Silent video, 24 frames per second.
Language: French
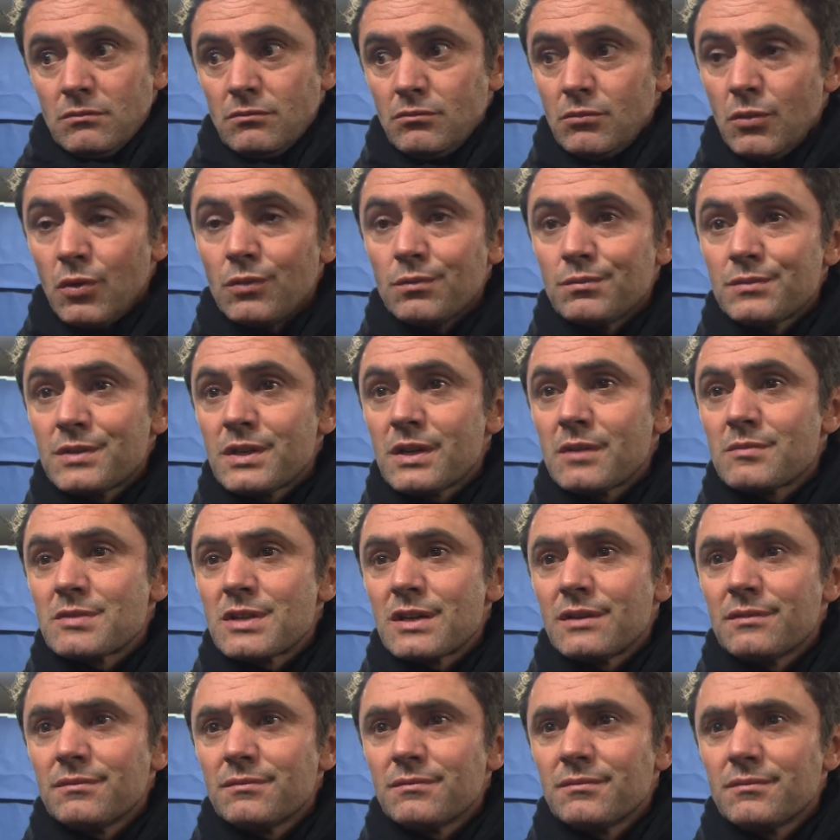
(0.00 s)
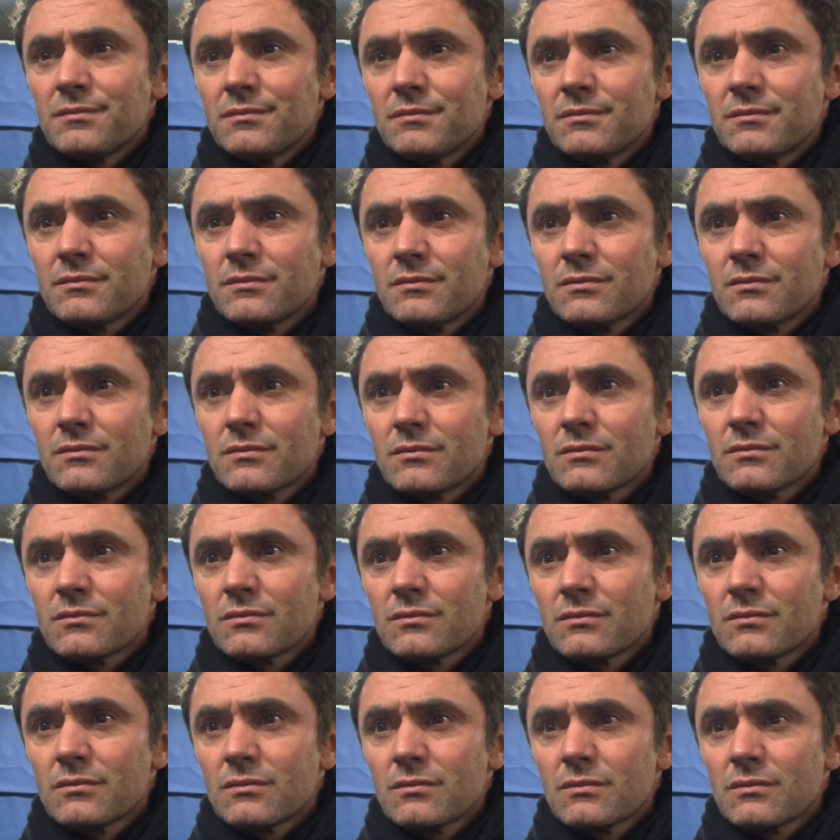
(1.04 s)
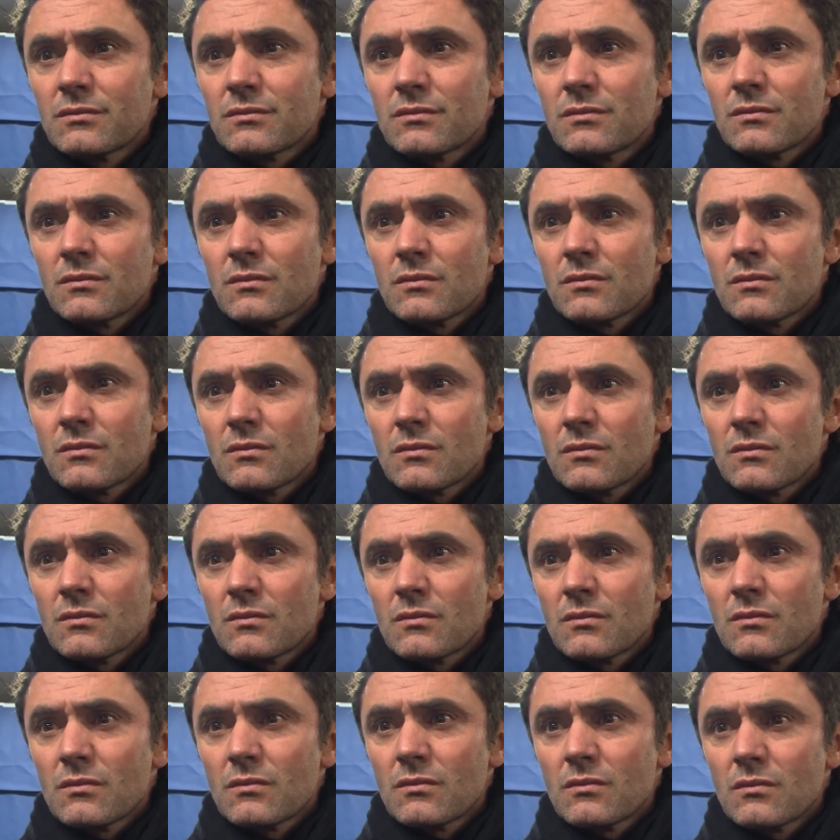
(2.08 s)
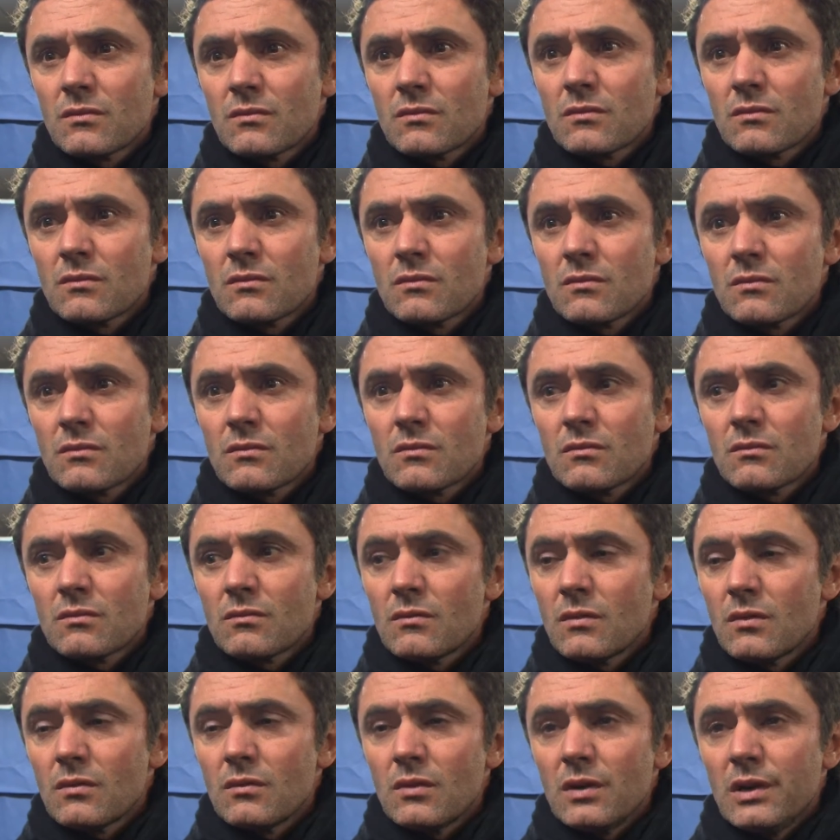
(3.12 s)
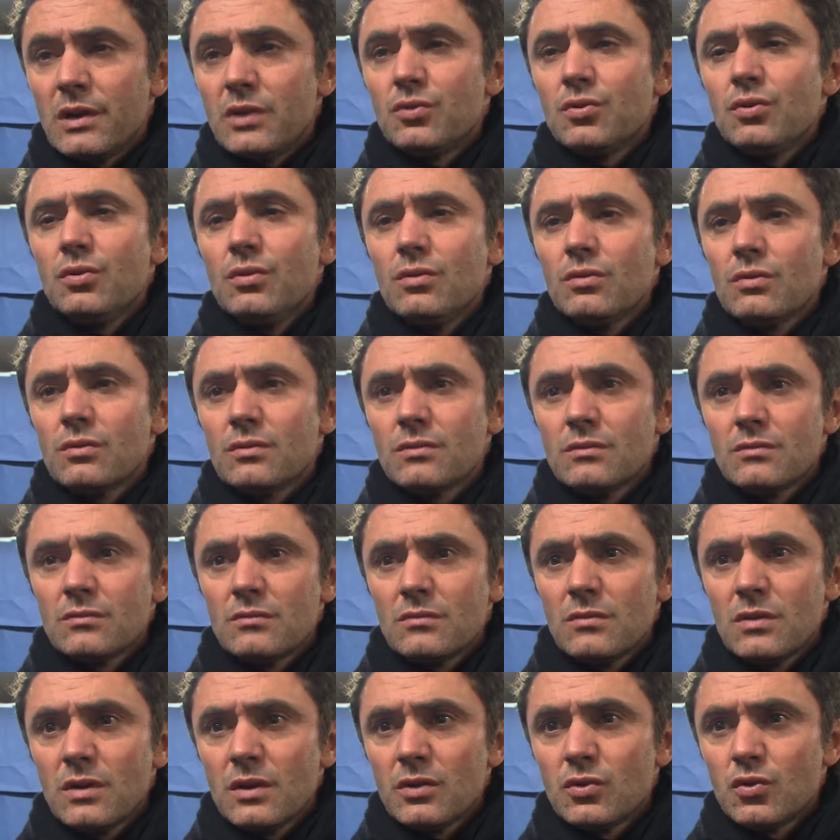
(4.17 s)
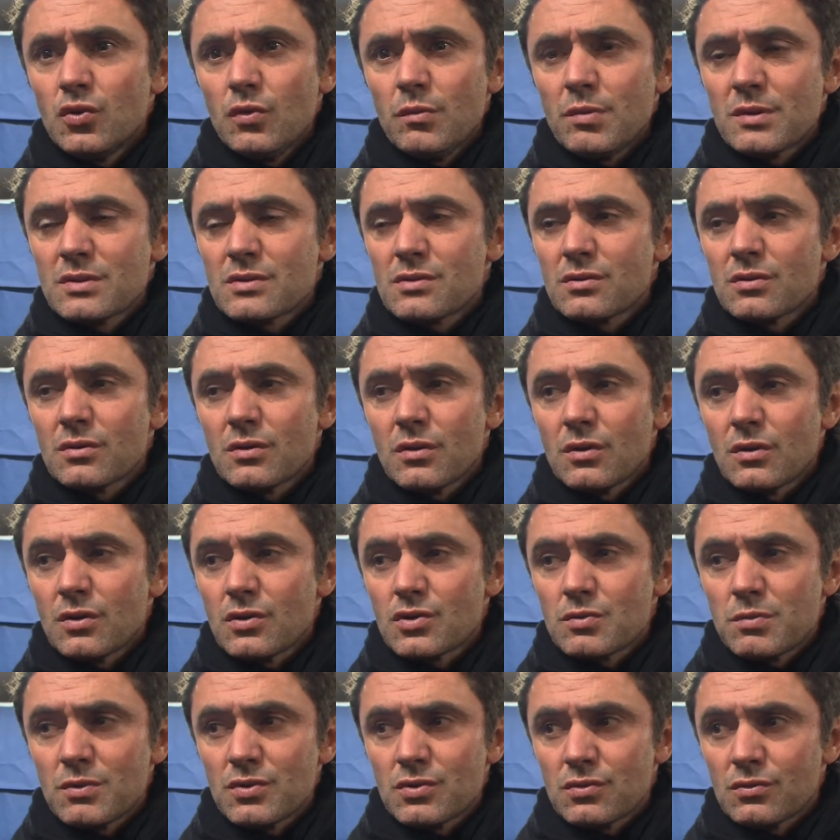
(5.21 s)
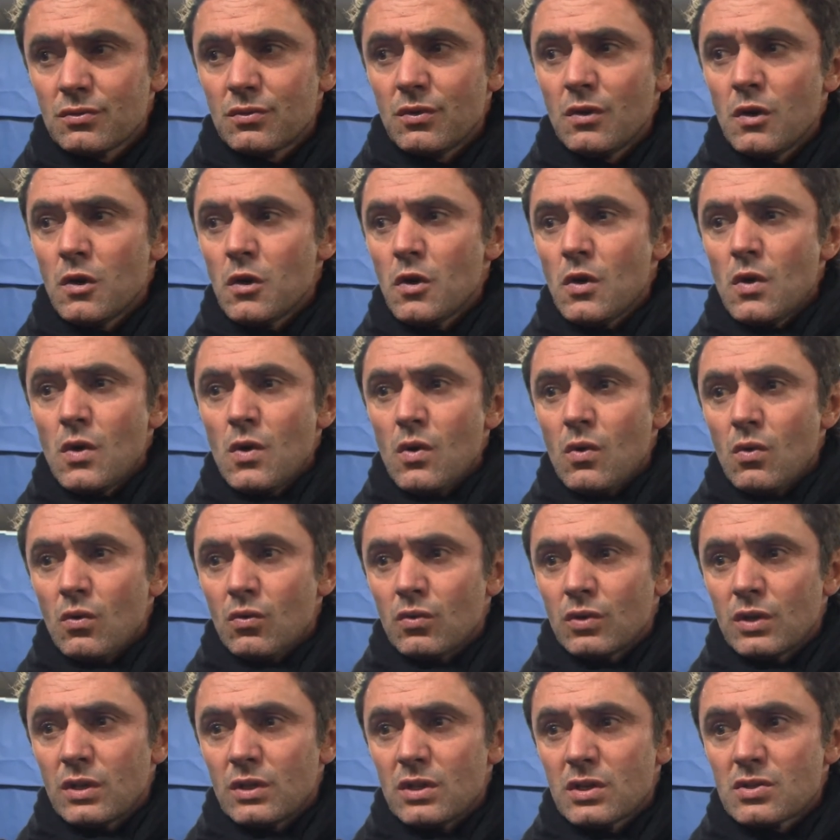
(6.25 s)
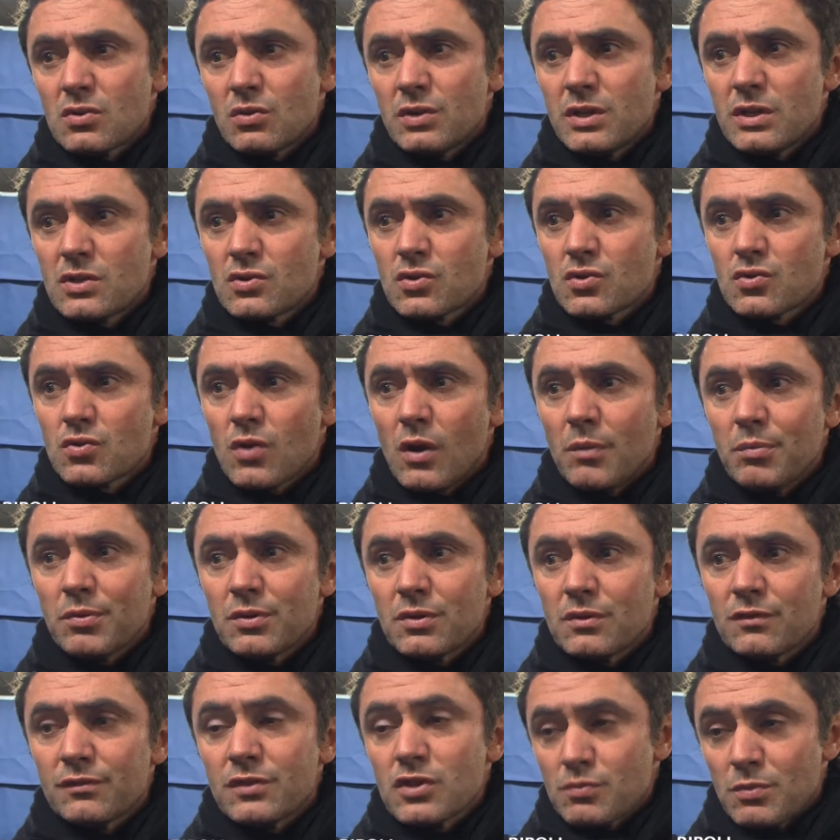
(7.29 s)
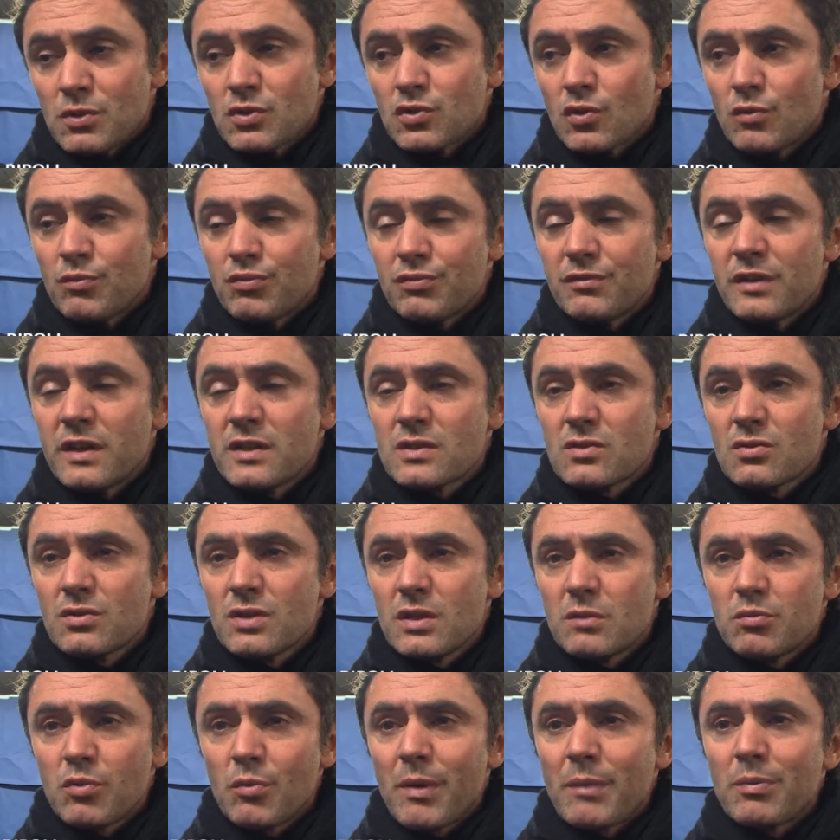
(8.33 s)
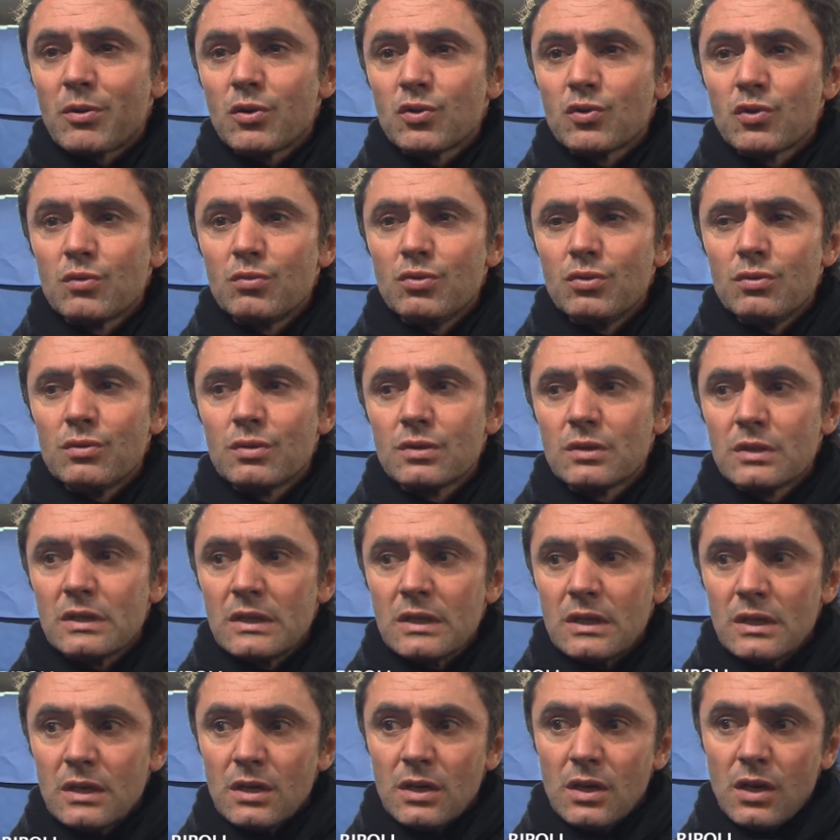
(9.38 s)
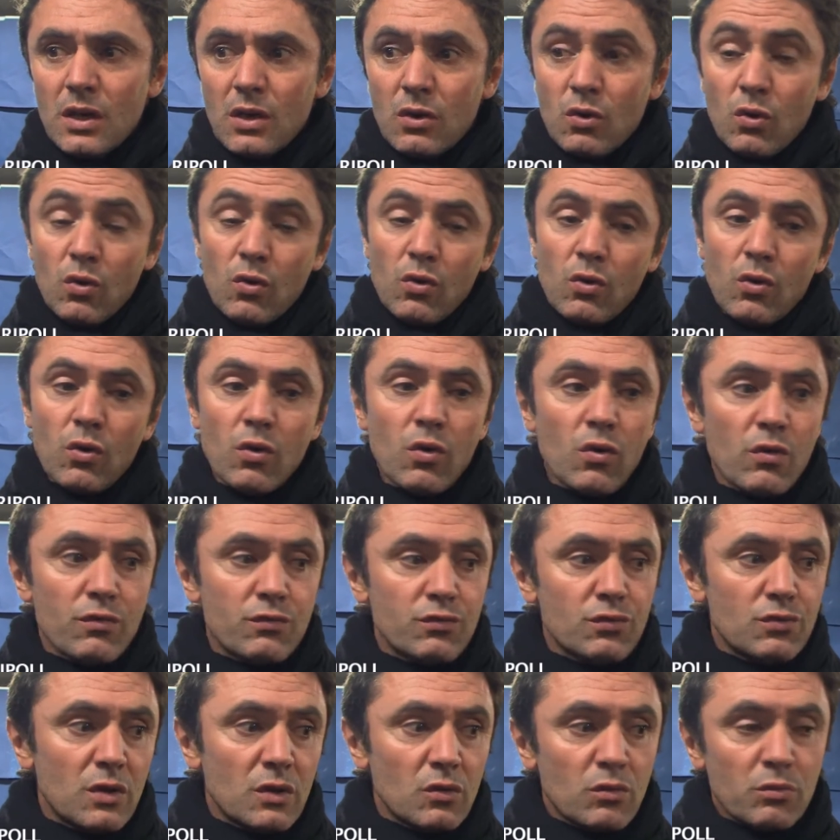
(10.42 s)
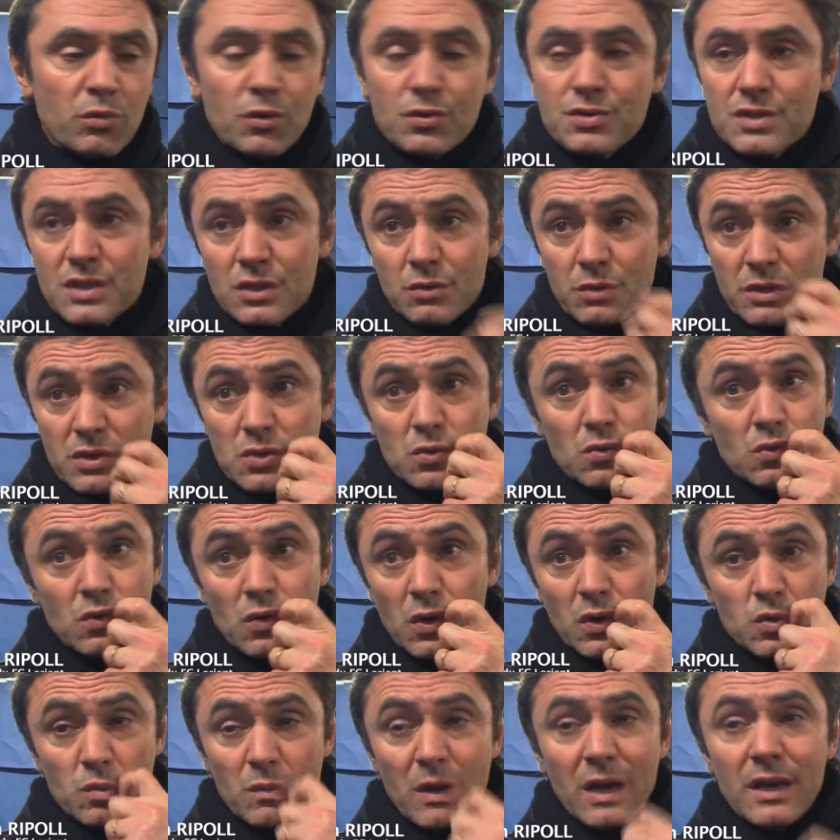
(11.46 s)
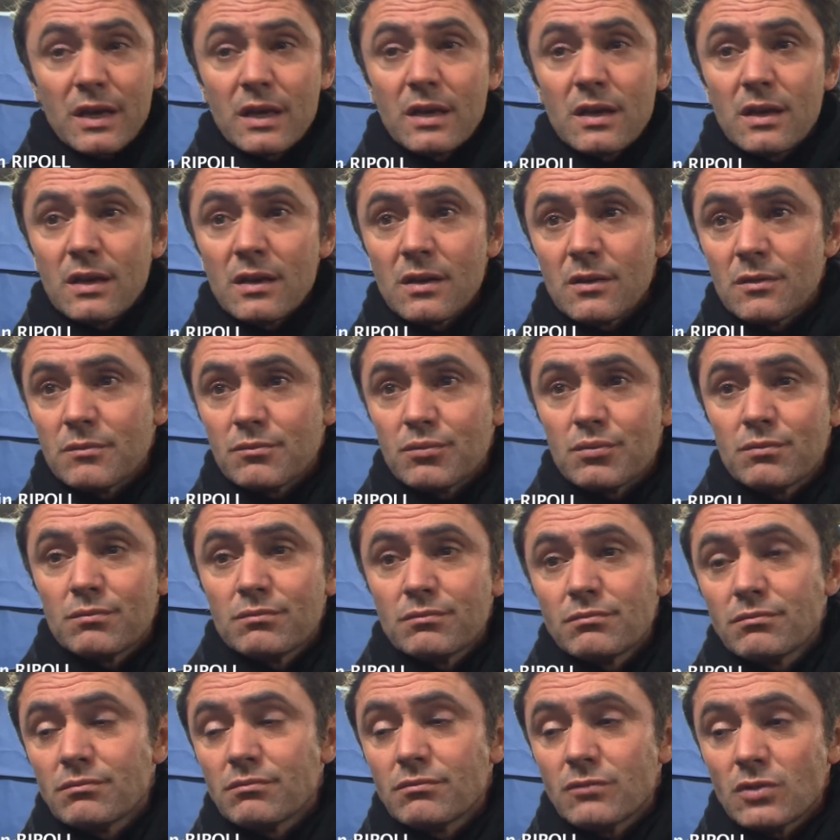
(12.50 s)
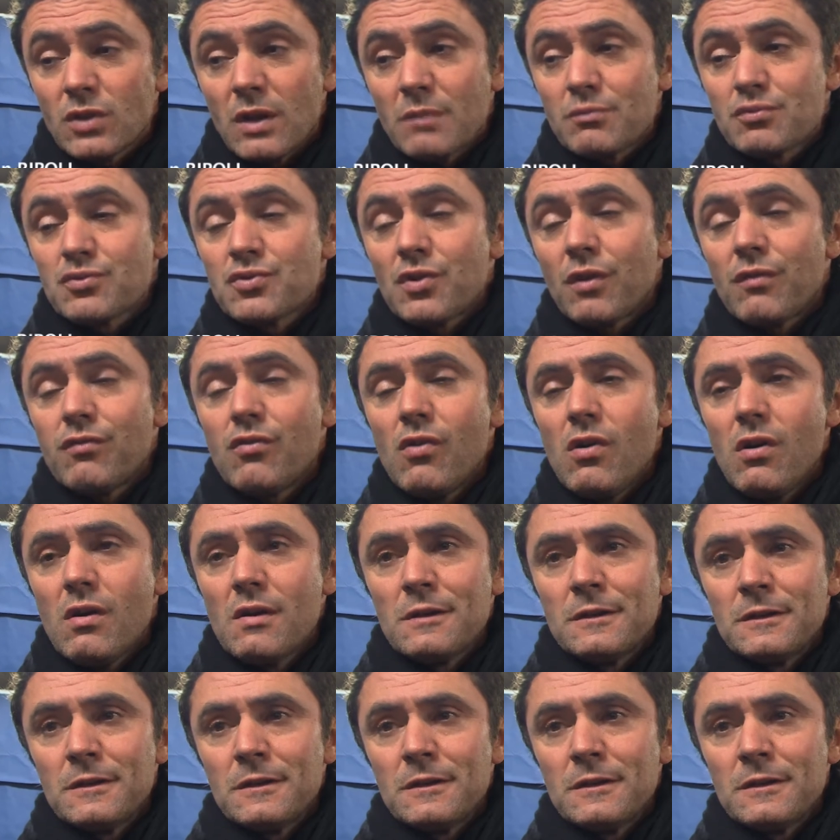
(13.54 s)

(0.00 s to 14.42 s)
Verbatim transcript: Bon, c'est comme ça. C'est quoi qui est rageant C'est de prendre ce but-là ou c'est de ne pas en mettre un au moins Les deux les deux parce que euh, je pense qu'on était solide ce soir. Enfin, je pense qu'on pouvait être solide pour ne pas prendre de but et qu'au vu des nombreuses situations, on aurait dû marquer euh, plusieurs fois.